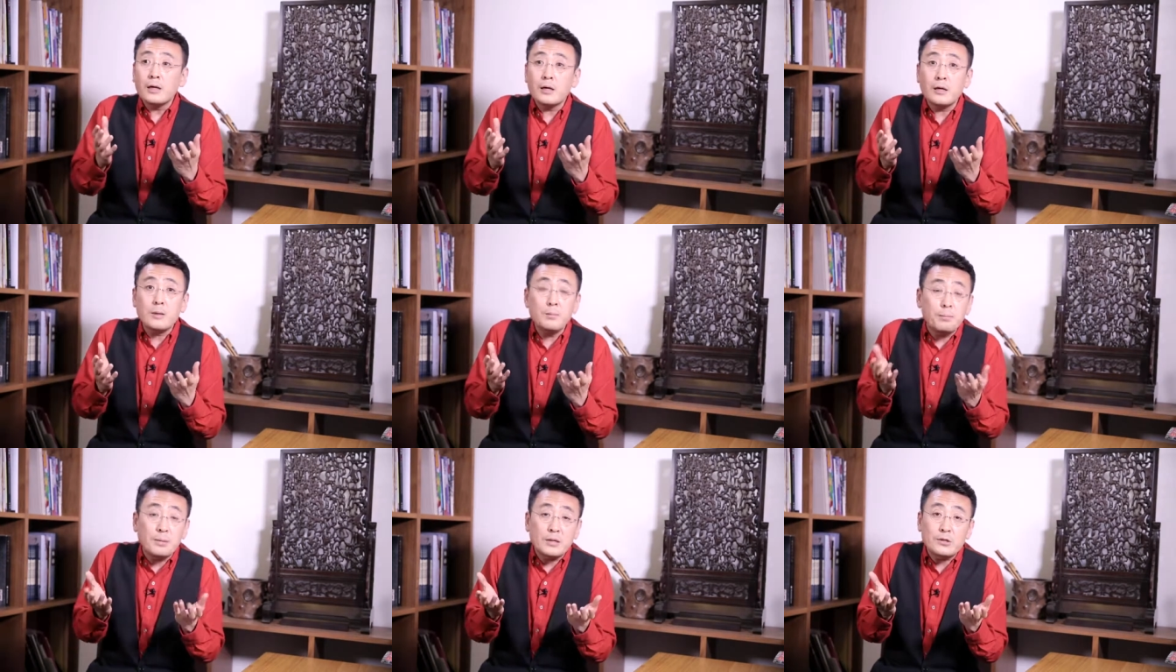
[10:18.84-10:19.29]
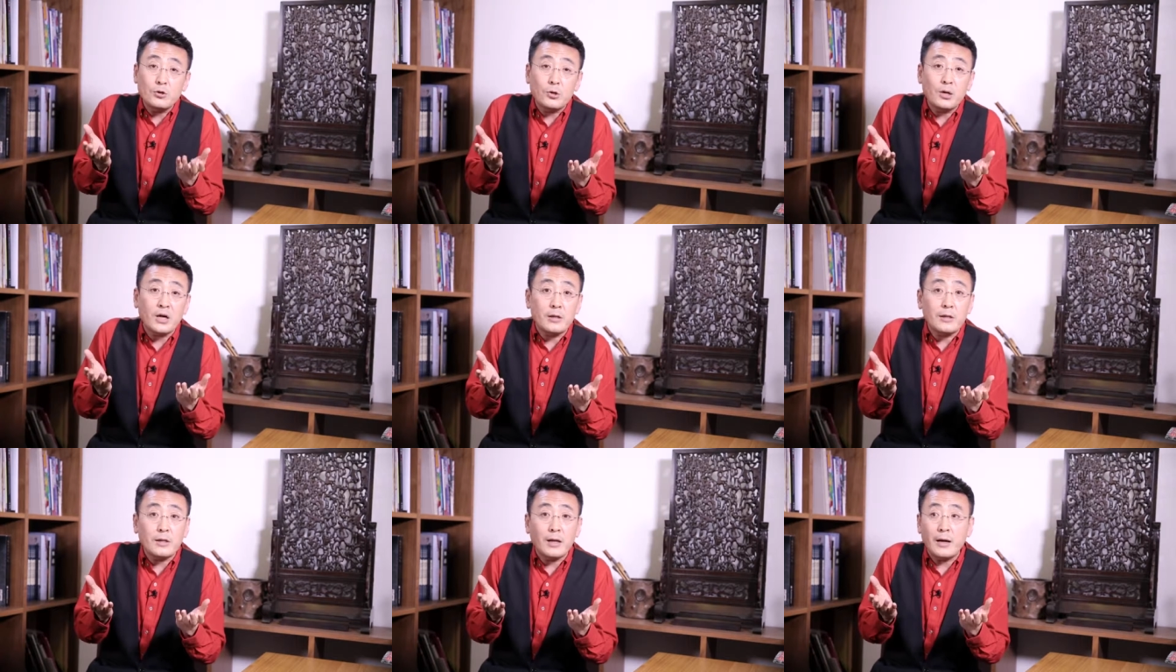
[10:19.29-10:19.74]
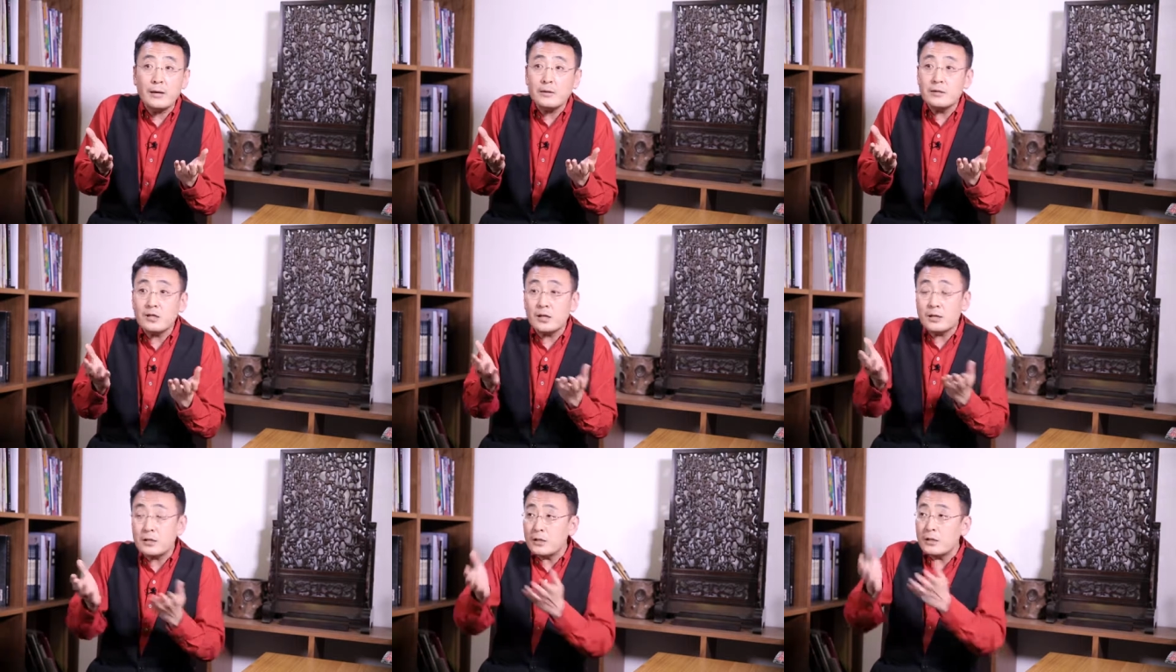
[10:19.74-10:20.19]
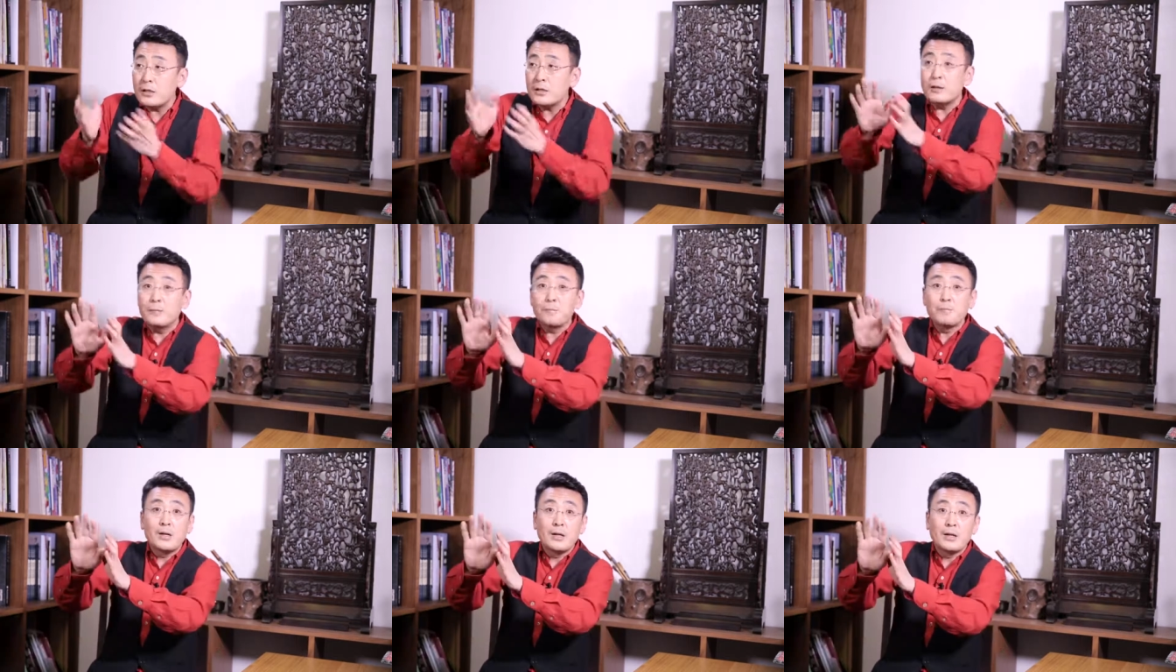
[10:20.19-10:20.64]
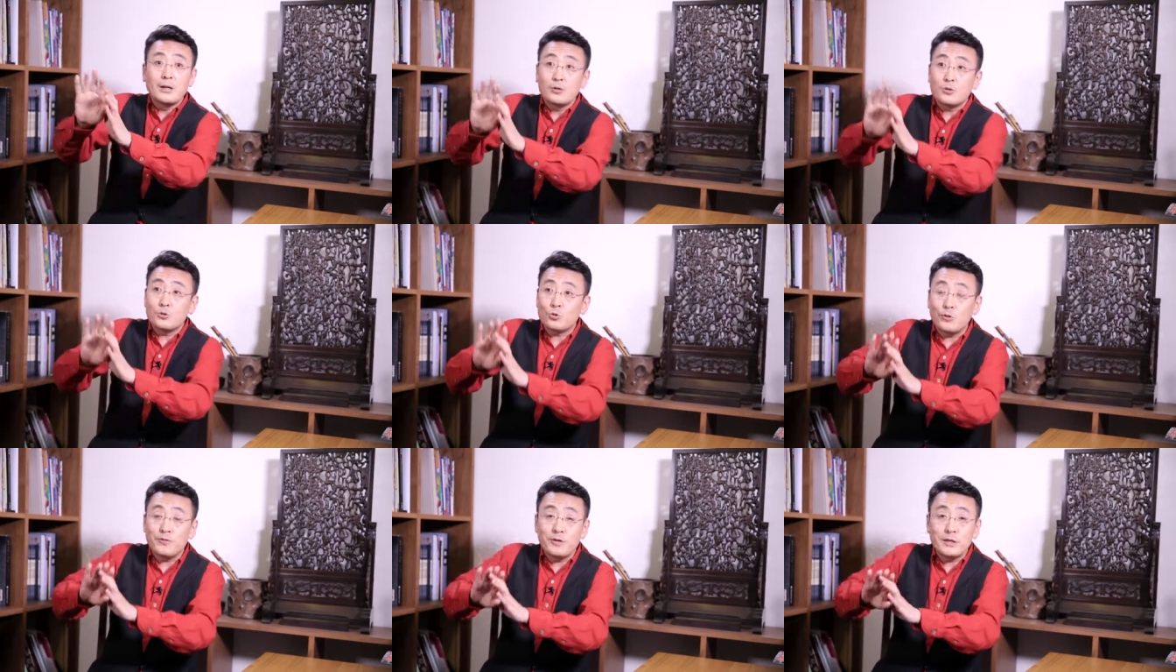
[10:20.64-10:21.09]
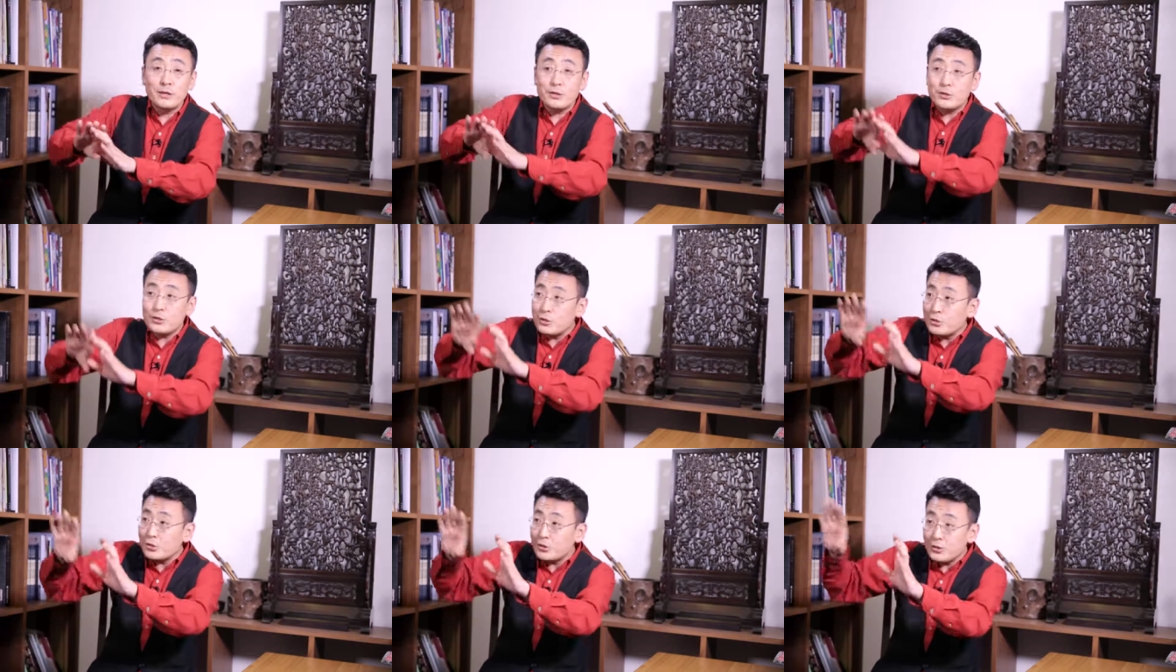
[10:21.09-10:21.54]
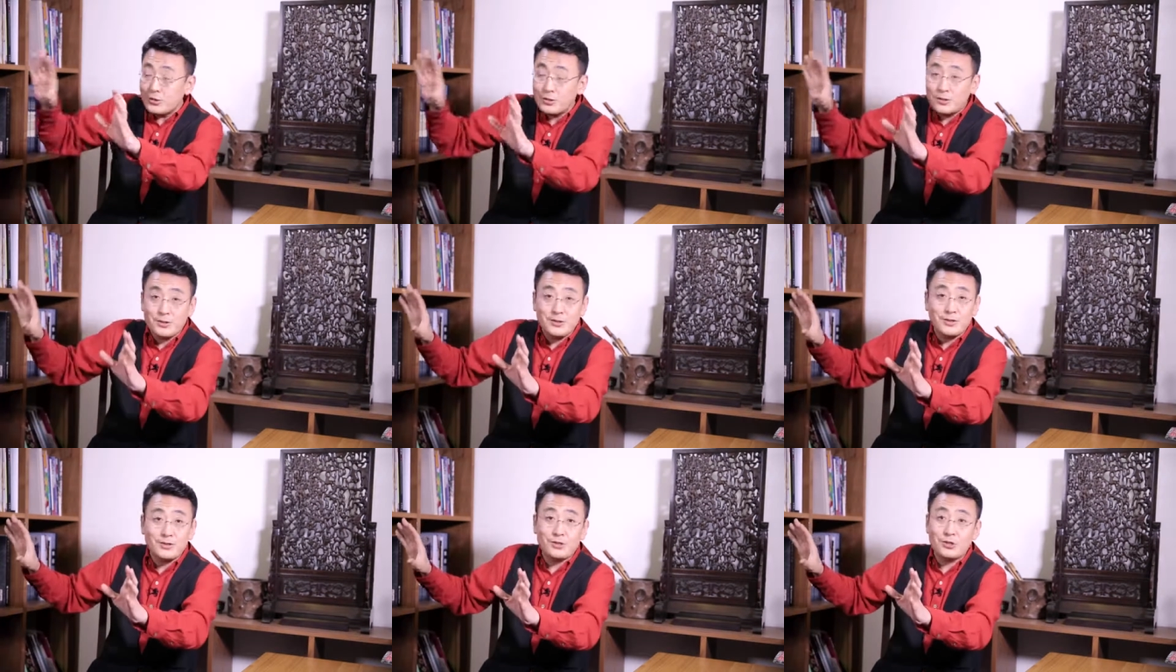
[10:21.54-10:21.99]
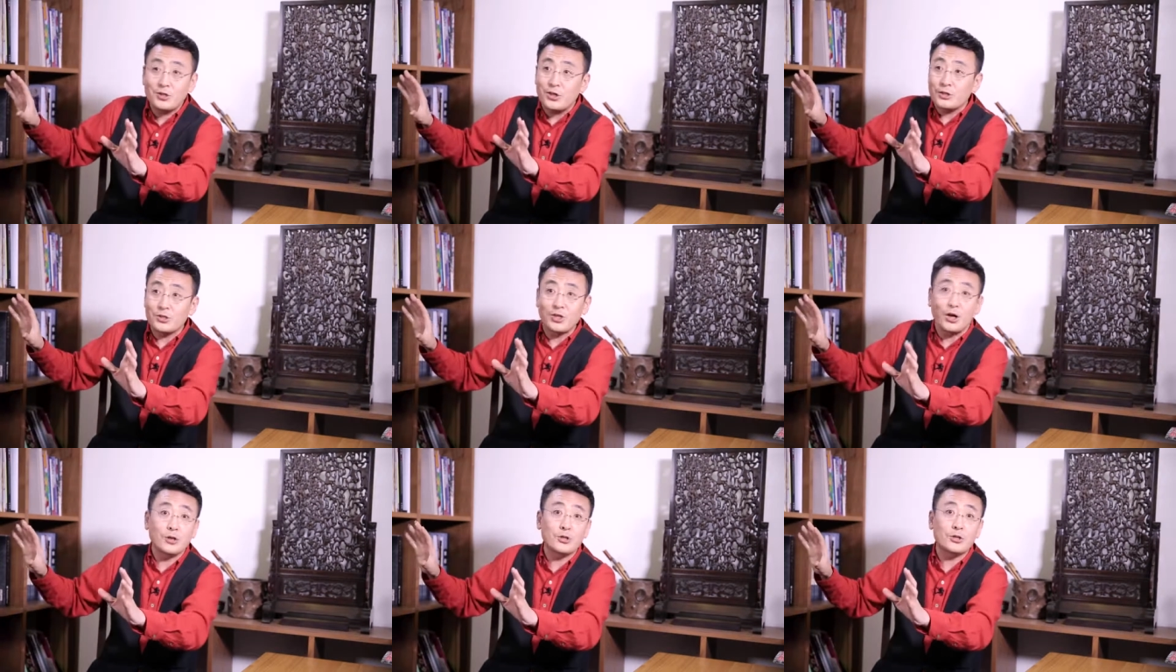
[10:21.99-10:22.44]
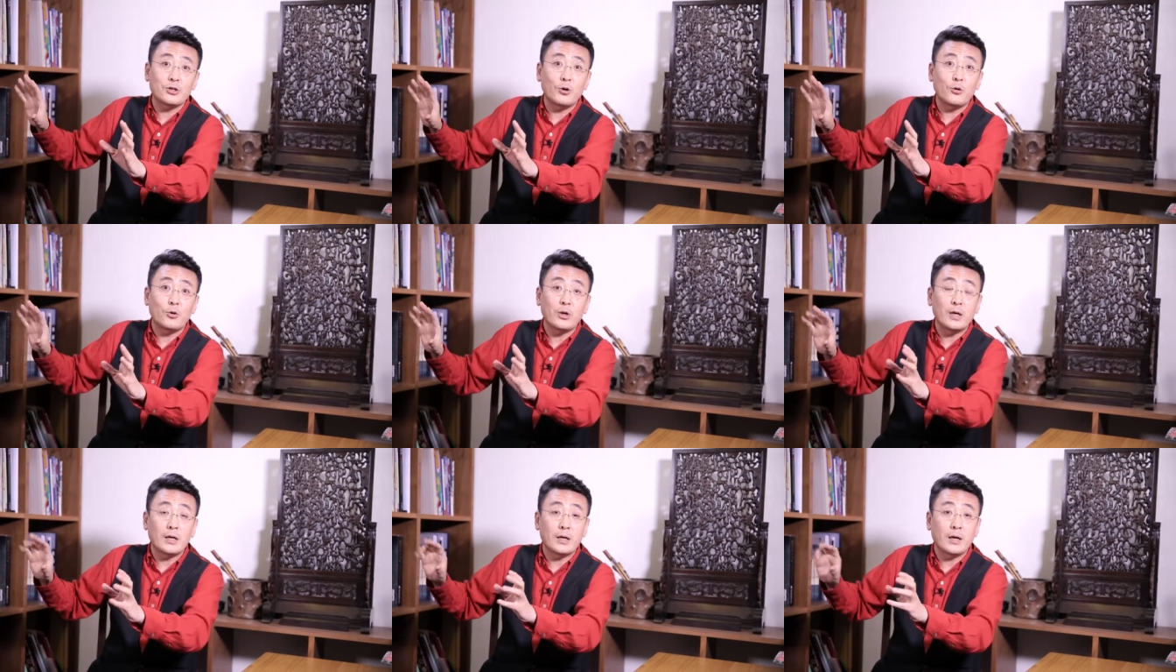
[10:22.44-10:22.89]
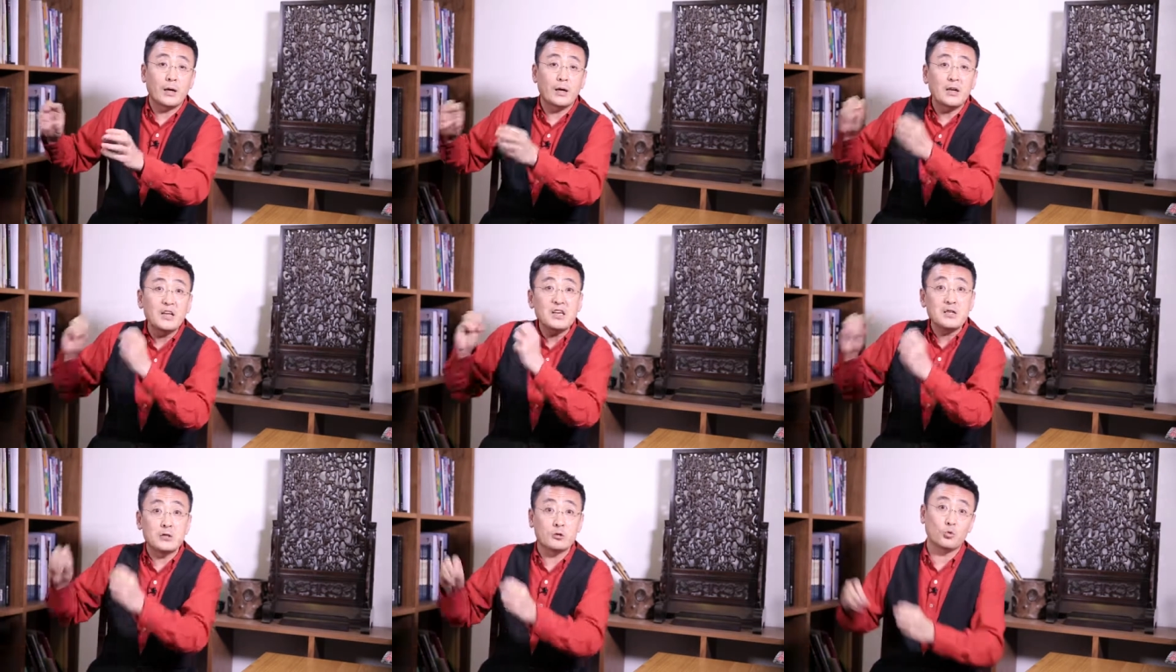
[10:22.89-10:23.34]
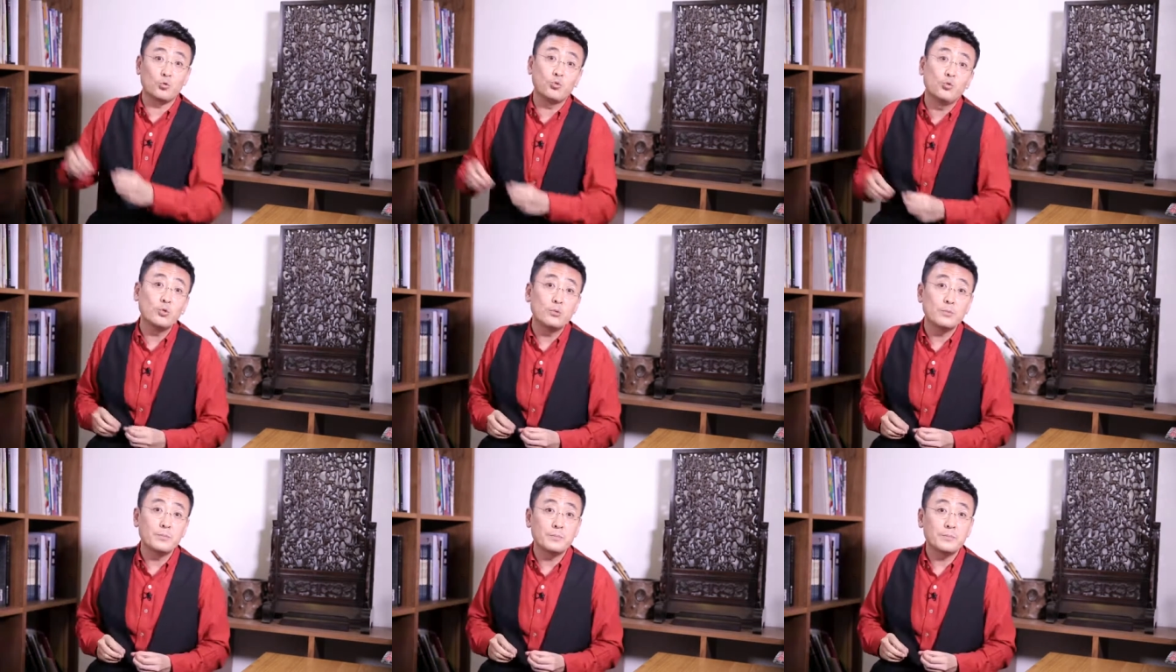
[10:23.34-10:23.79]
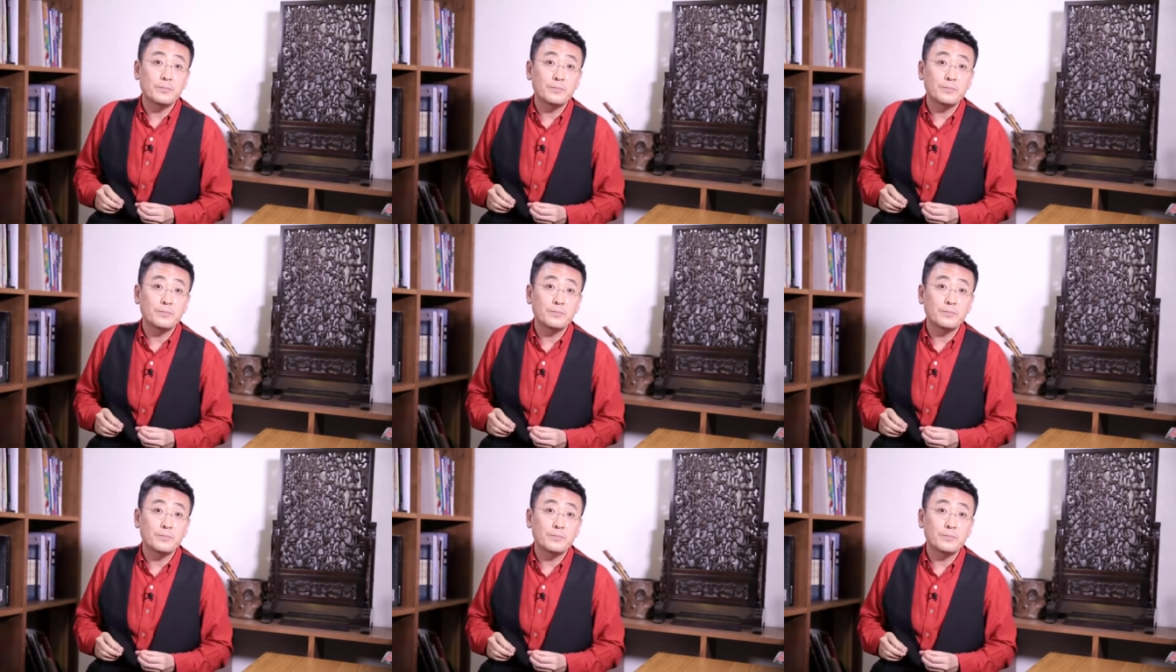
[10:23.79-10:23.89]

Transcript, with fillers: 根本就很难在这个所谓的正常社会里啊立足，